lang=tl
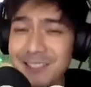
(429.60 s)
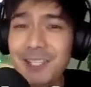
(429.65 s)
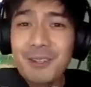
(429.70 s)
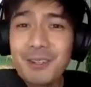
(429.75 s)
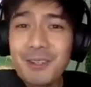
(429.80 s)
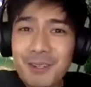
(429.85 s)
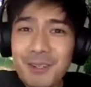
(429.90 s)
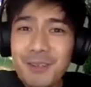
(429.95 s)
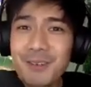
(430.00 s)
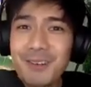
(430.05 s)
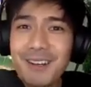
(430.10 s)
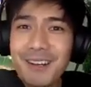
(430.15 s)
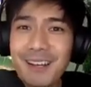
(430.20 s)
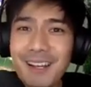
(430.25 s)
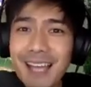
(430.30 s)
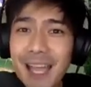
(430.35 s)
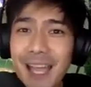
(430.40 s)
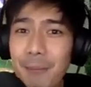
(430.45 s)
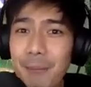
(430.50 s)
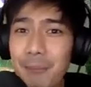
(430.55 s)
true.
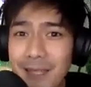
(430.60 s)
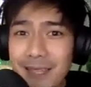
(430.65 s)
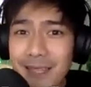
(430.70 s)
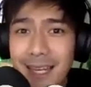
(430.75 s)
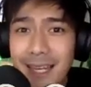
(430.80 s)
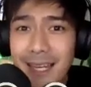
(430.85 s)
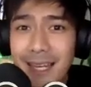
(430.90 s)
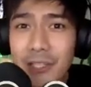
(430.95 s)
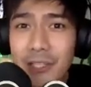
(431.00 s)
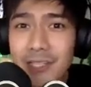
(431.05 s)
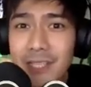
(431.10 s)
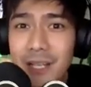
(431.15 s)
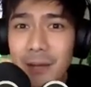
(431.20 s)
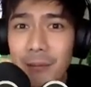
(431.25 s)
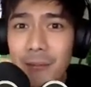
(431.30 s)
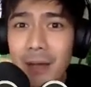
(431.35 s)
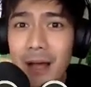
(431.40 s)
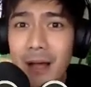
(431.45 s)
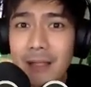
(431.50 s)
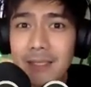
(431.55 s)
Kaya pag narinig nyo sa
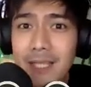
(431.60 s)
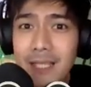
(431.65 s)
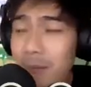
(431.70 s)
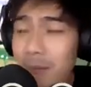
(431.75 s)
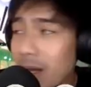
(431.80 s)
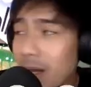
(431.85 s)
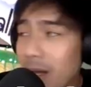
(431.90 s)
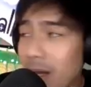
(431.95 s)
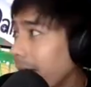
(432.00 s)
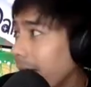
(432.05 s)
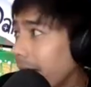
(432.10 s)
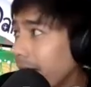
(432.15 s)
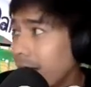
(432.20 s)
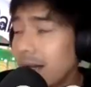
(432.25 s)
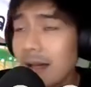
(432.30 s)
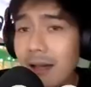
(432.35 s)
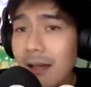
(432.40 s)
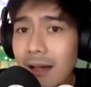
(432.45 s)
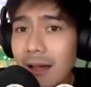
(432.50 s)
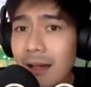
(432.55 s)
ma- sila mamaya,
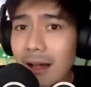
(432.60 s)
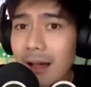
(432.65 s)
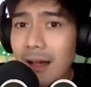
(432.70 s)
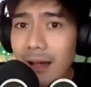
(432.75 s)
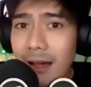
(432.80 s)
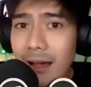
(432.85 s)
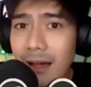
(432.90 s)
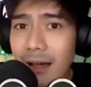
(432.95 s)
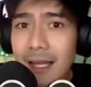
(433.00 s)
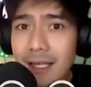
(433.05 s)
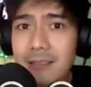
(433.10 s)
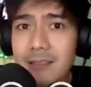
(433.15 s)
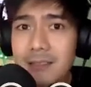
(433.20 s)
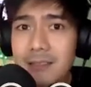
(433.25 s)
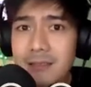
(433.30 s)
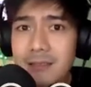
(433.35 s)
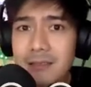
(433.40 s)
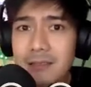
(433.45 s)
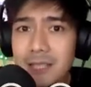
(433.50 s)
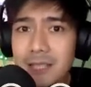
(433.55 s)
that
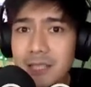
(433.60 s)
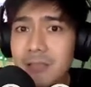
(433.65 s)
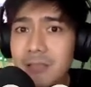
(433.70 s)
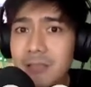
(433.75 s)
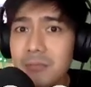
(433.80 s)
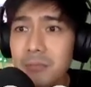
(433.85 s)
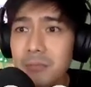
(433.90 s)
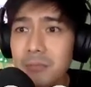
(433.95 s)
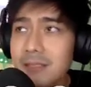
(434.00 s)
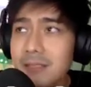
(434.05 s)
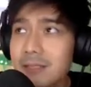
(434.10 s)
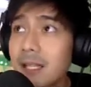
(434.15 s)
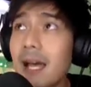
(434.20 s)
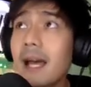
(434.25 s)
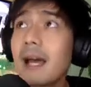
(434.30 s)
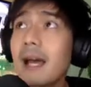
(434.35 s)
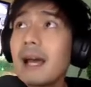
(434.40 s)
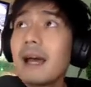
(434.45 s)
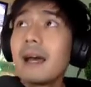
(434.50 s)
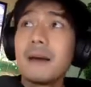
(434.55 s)
just means
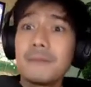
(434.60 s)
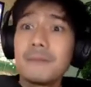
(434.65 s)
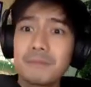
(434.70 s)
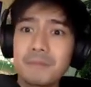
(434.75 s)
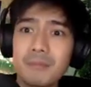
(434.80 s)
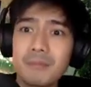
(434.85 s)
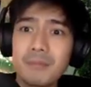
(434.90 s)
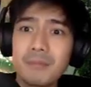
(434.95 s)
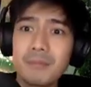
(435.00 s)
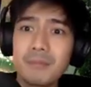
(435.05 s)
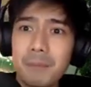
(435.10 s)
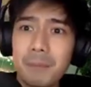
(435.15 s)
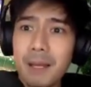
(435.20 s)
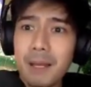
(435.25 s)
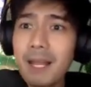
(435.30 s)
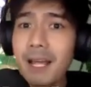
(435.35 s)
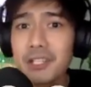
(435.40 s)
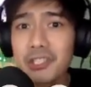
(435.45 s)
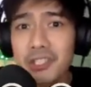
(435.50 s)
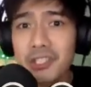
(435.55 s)
na pa
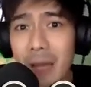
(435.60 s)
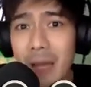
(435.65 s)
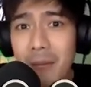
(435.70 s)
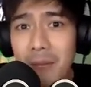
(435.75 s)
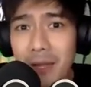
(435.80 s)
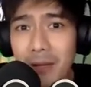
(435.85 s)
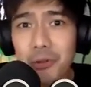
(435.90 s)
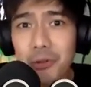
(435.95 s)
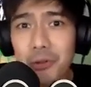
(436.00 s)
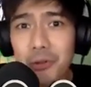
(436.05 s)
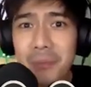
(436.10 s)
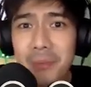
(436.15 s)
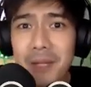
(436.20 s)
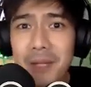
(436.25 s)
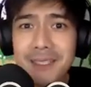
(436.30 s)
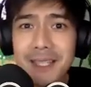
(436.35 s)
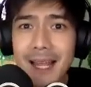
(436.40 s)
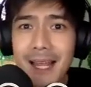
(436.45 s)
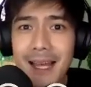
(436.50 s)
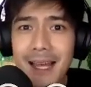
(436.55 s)
lunchtime nagutom na
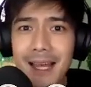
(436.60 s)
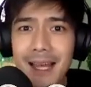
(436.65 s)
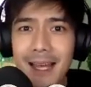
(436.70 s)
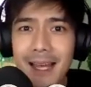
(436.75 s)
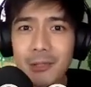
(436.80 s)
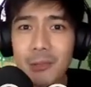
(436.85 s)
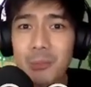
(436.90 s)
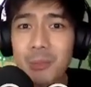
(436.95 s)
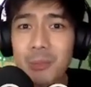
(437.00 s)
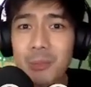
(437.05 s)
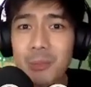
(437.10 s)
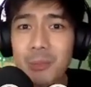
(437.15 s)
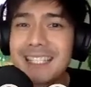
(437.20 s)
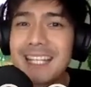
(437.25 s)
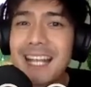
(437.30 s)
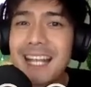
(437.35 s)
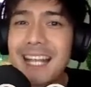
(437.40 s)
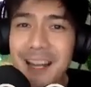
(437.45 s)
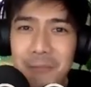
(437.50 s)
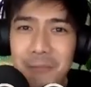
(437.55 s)
sila at humingi
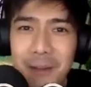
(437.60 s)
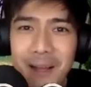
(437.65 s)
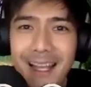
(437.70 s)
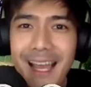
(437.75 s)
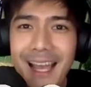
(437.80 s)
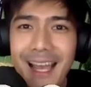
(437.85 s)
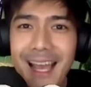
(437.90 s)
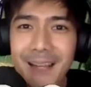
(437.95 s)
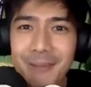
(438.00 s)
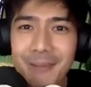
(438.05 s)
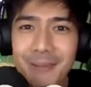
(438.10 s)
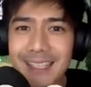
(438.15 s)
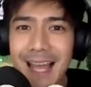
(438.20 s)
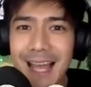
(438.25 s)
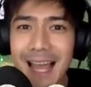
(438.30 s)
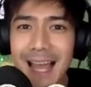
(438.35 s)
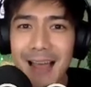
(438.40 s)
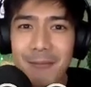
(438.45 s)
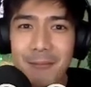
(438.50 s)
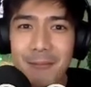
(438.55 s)
sila ng pagkain mula
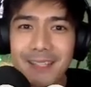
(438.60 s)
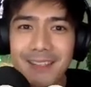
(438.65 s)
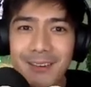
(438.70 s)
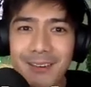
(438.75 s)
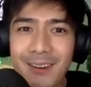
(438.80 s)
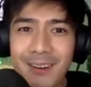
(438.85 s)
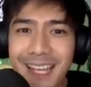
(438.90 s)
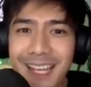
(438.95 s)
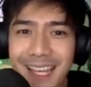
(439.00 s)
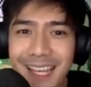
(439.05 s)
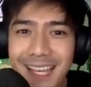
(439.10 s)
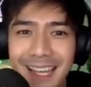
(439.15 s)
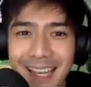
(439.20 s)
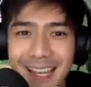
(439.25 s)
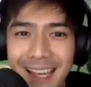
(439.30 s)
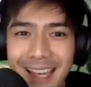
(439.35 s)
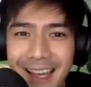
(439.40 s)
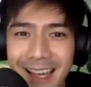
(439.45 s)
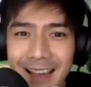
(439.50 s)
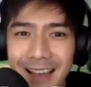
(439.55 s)
sa amin. Okay?
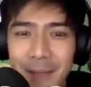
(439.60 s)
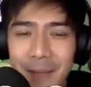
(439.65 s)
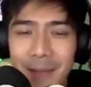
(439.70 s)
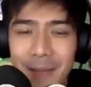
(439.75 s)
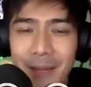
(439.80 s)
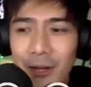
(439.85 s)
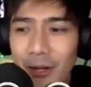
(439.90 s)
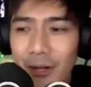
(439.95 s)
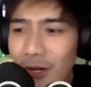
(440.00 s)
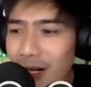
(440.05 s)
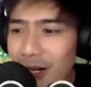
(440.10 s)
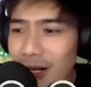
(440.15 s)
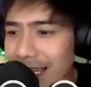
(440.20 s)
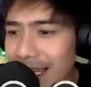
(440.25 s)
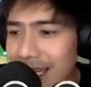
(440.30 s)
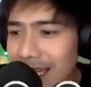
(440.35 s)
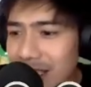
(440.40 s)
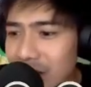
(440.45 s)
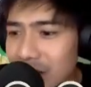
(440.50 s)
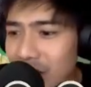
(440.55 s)
Pero let
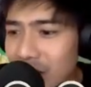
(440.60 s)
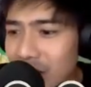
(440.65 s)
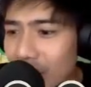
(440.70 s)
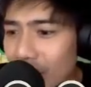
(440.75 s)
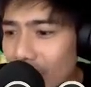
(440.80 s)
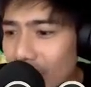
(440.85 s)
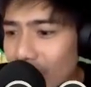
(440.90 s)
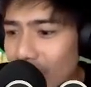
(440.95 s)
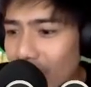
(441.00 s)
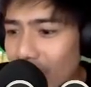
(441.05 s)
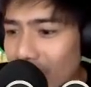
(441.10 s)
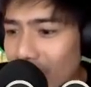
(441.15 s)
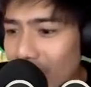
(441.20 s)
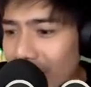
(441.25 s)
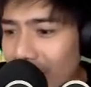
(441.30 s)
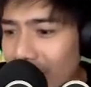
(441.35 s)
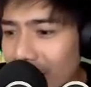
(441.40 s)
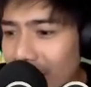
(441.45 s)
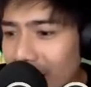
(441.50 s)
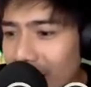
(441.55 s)
us know
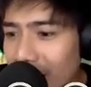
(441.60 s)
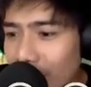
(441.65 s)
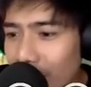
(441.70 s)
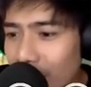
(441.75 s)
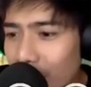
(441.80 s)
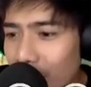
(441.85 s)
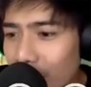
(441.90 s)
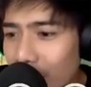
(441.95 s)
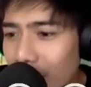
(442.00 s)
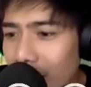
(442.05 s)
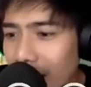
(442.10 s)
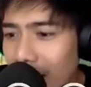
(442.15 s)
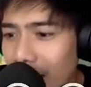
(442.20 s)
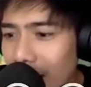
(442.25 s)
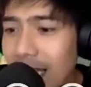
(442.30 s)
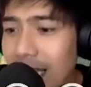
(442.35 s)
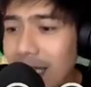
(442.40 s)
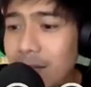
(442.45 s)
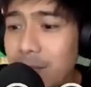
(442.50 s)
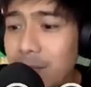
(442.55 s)
kung
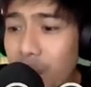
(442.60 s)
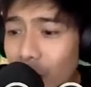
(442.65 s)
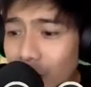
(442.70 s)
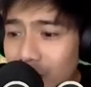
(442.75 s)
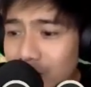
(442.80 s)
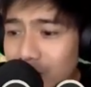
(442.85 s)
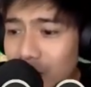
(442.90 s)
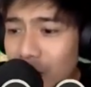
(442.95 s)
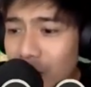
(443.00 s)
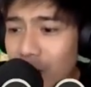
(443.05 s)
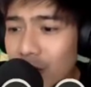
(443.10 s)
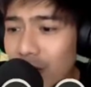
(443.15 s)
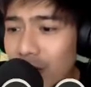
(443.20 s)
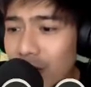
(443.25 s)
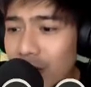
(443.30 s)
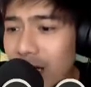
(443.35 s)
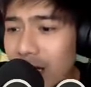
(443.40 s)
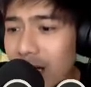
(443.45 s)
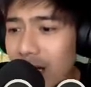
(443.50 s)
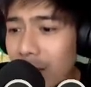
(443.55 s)
ilan po yung
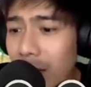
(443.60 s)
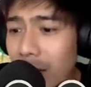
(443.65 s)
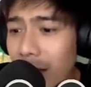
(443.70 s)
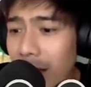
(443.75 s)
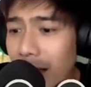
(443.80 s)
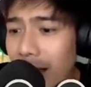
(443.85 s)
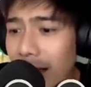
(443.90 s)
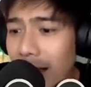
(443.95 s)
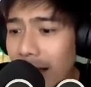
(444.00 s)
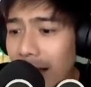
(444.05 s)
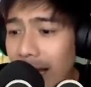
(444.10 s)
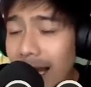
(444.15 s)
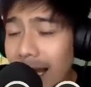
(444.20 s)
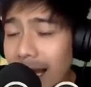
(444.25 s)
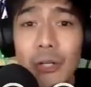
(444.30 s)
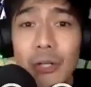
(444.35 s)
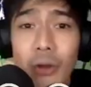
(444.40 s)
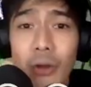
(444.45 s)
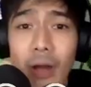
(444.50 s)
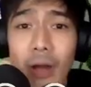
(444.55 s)
uh, mga alaga
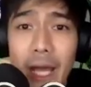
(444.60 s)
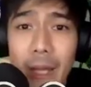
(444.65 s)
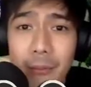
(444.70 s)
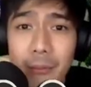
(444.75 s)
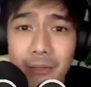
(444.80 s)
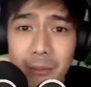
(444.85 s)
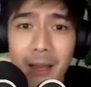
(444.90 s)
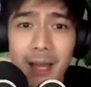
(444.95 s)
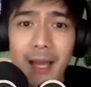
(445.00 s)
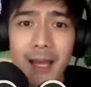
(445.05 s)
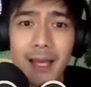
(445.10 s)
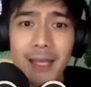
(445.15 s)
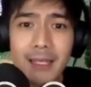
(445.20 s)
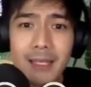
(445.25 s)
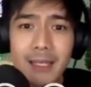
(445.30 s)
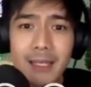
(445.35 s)
niyong hayop sa bahay.